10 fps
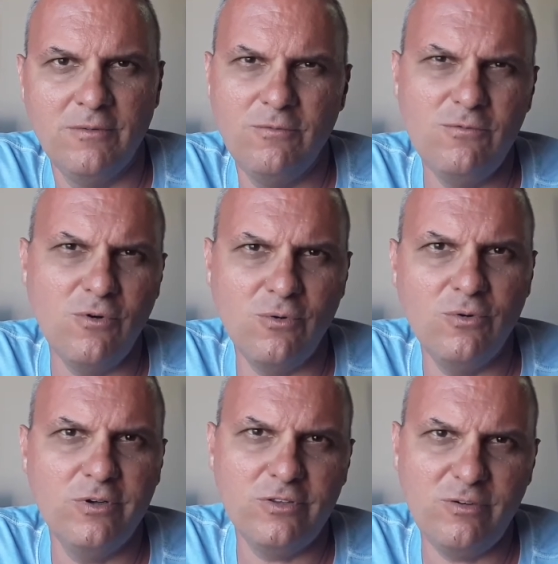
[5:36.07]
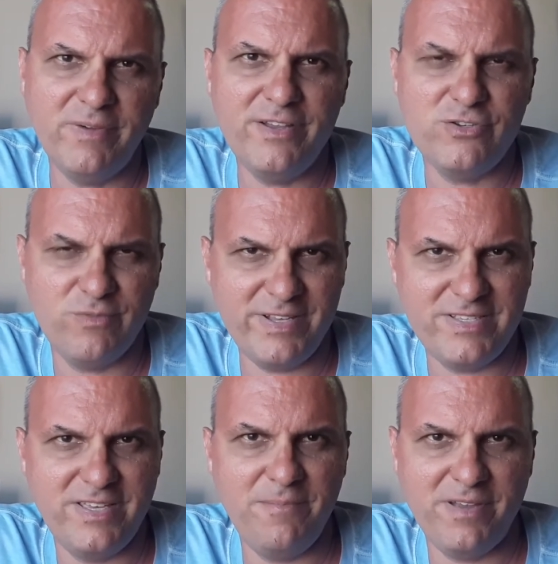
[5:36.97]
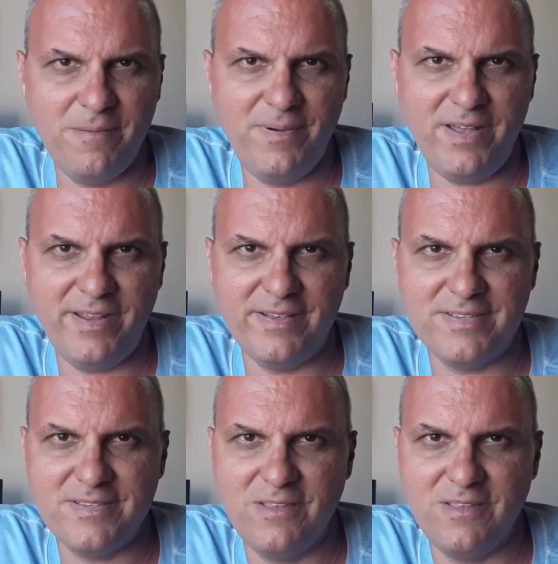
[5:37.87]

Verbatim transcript: um ou outro, mas não é sempre que aparece.